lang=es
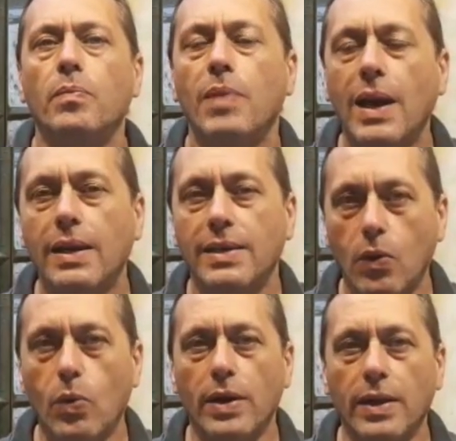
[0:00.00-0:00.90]
Macri, ¿se
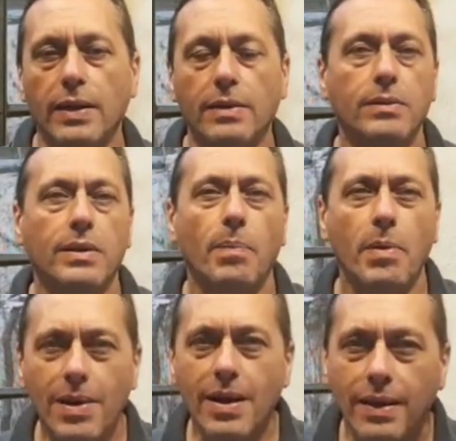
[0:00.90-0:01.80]
acuerdan? La
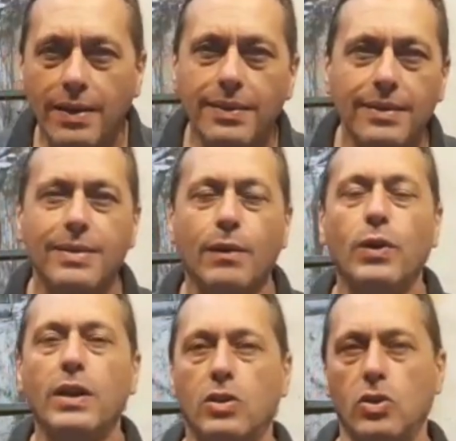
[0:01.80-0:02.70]
primera
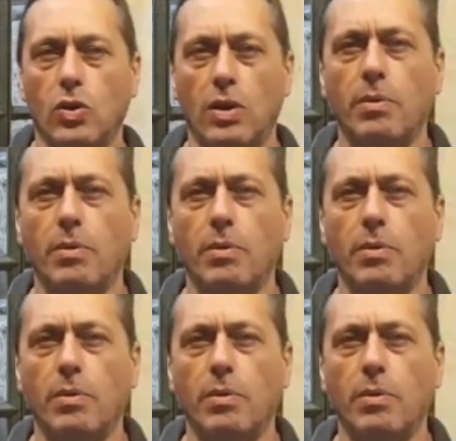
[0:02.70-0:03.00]
definición,